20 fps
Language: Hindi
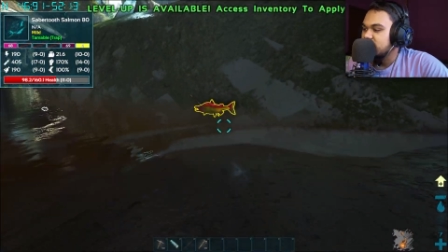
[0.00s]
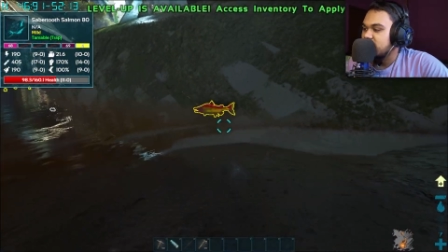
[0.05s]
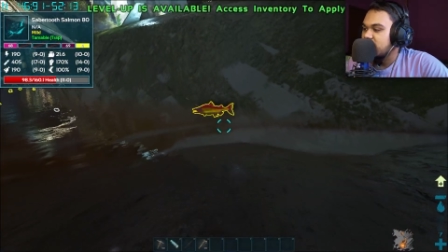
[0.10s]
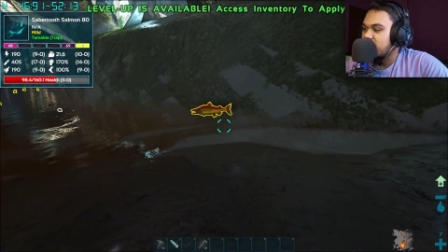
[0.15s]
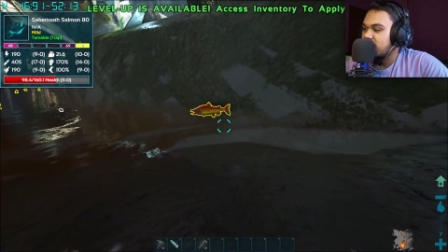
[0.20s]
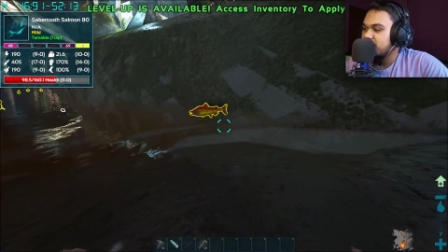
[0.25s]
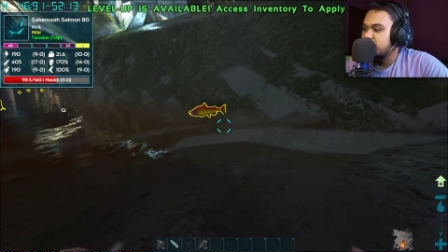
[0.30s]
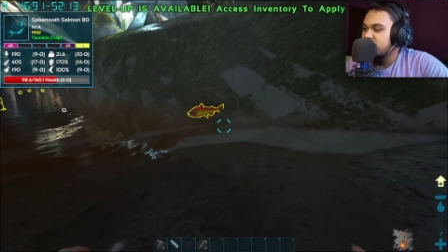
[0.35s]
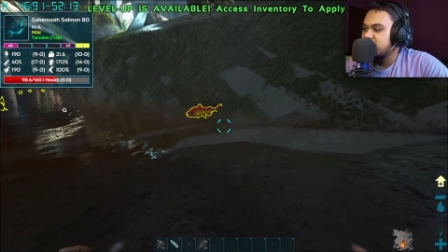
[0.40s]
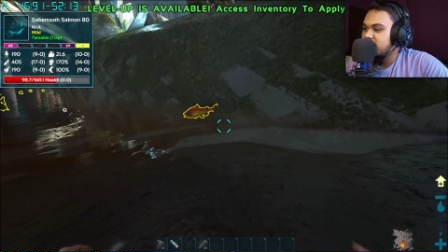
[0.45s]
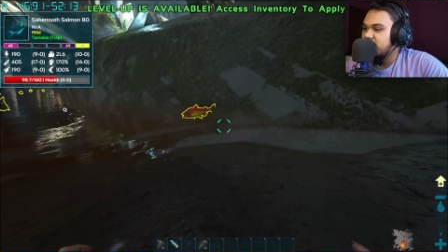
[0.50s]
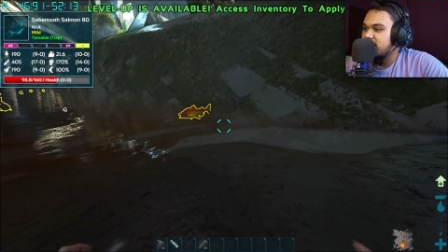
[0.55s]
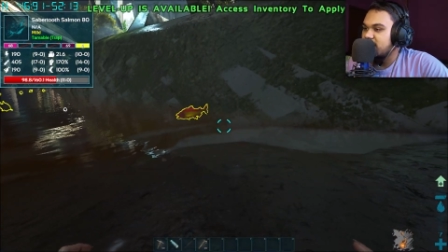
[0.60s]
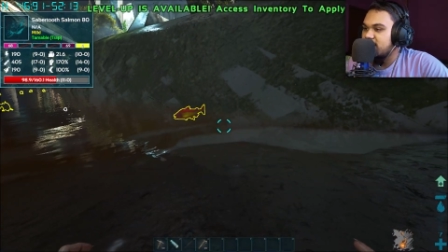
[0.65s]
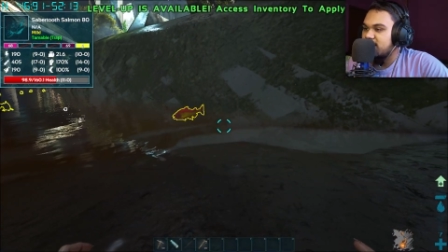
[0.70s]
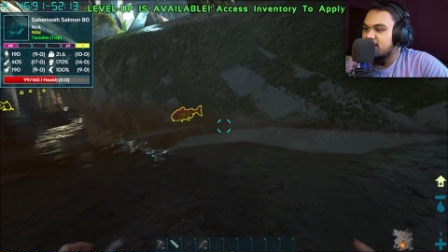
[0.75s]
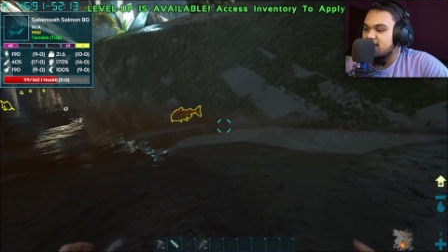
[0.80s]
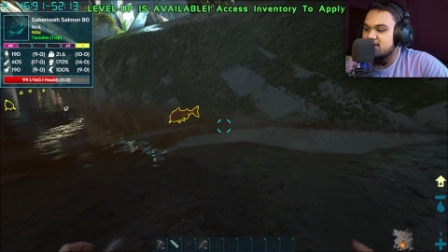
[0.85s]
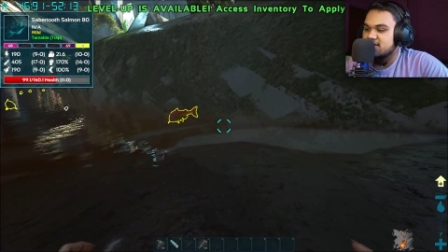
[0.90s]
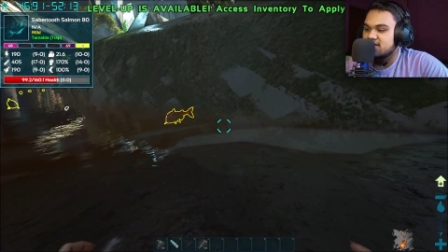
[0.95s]
सांप ने
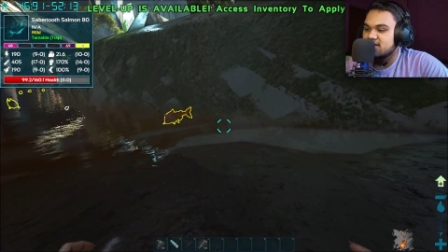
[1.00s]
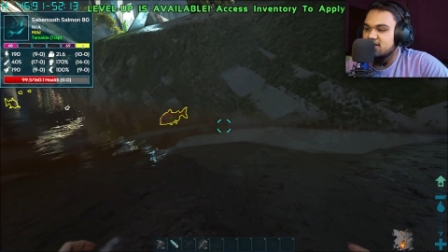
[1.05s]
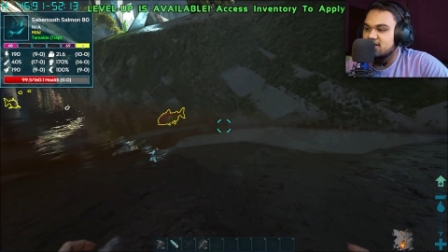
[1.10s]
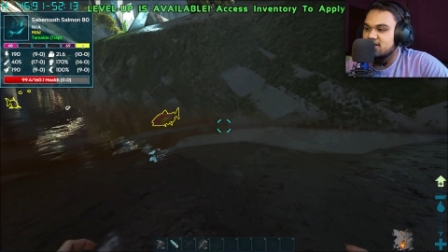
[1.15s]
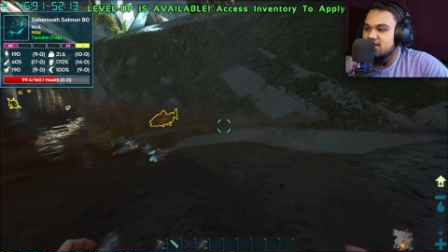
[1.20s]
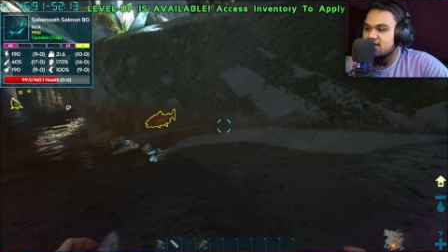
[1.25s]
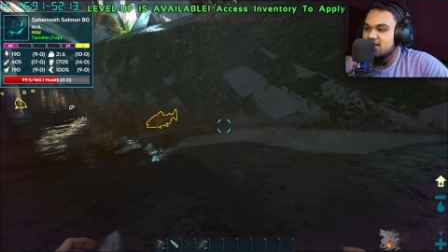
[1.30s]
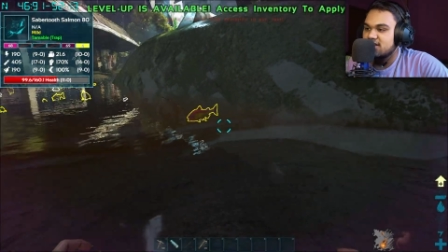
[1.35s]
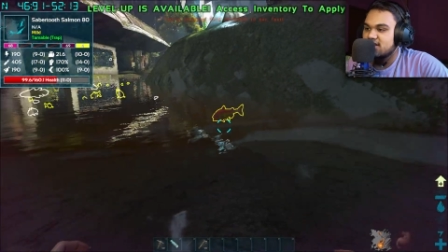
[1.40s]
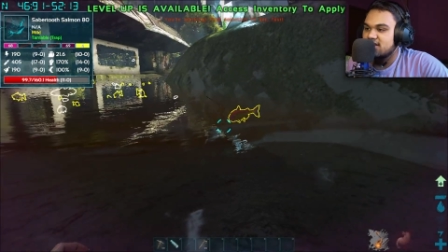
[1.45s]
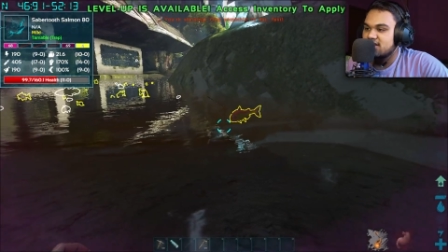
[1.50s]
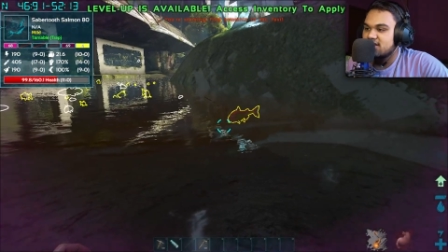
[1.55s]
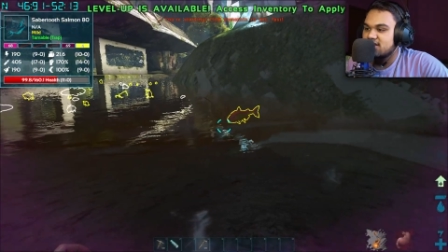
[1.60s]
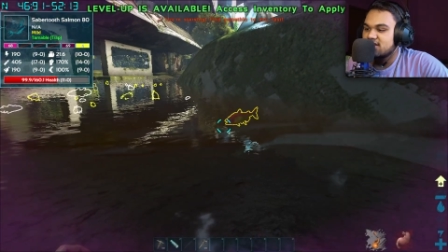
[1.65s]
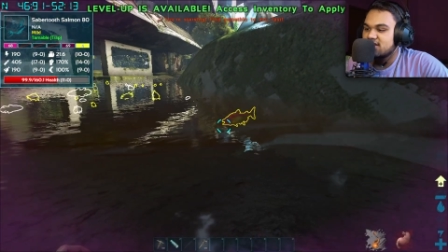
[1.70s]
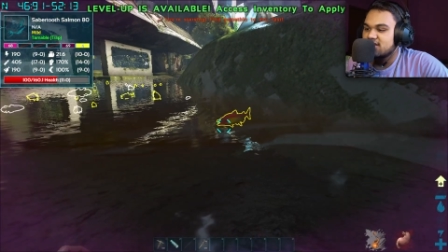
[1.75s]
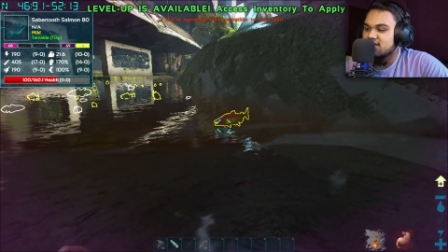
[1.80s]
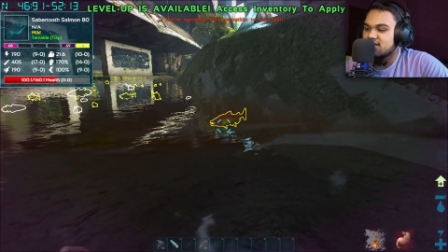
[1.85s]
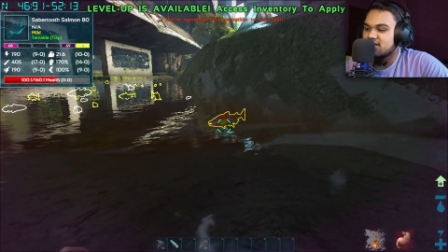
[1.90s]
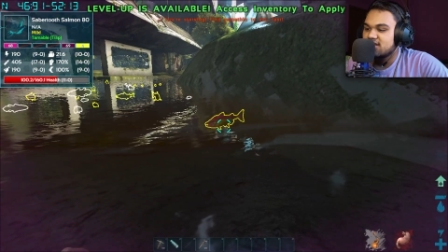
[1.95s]
काटा ऐसा लग रहा है
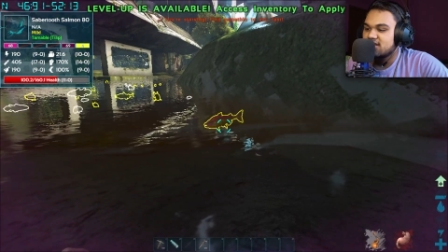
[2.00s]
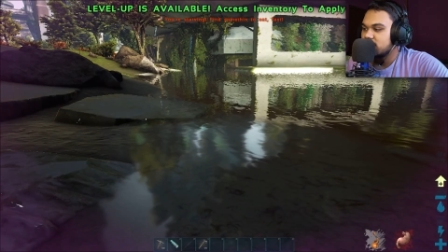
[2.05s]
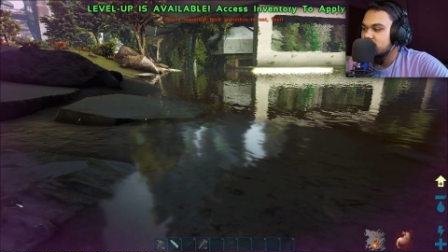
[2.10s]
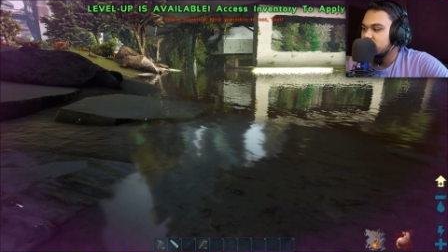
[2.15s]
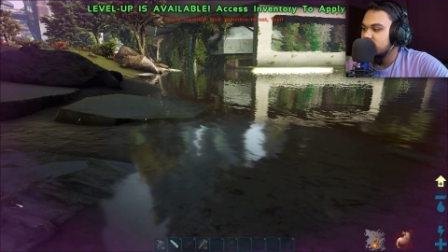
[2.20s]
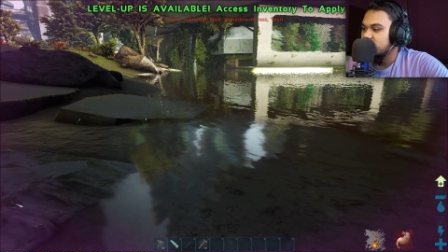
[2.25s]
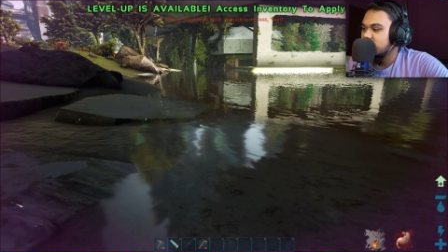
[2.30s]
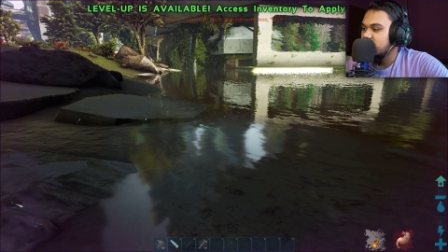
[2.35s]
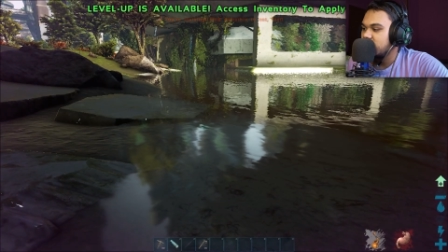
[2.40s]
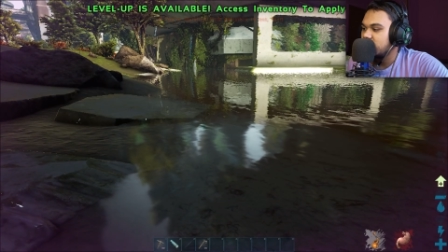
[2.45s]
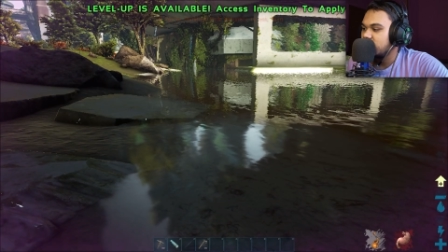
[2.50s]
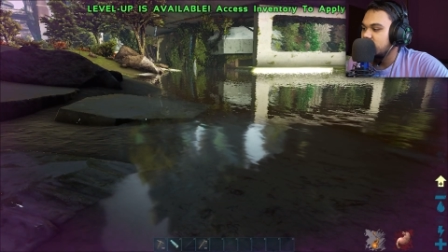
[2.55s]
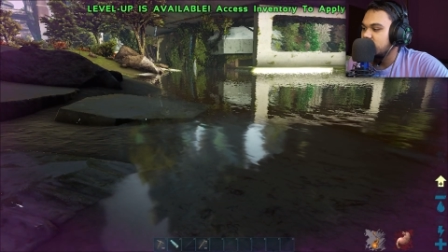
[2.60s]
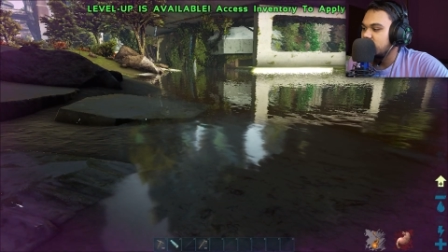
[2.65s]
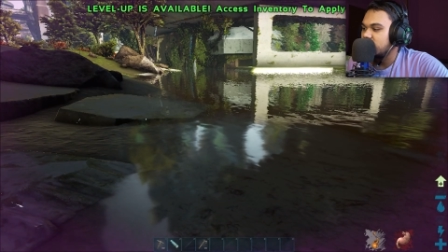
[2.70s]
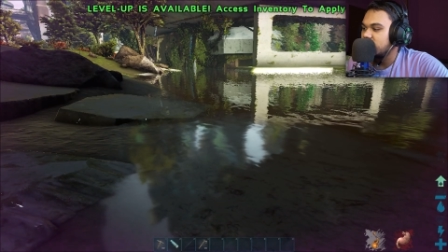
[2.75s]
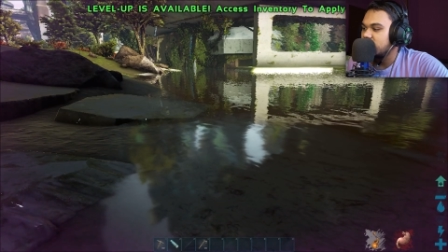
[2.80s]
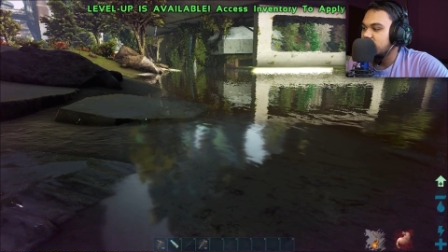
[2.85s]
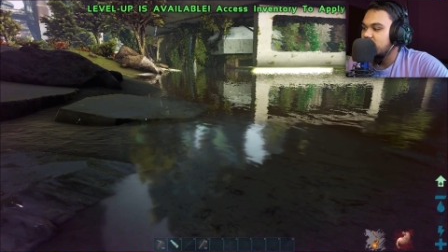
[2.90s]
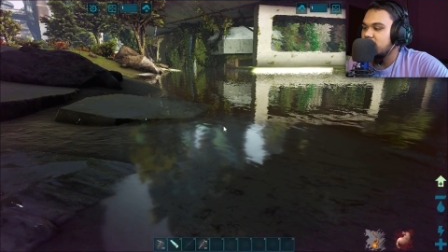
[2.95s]
क्या हुआ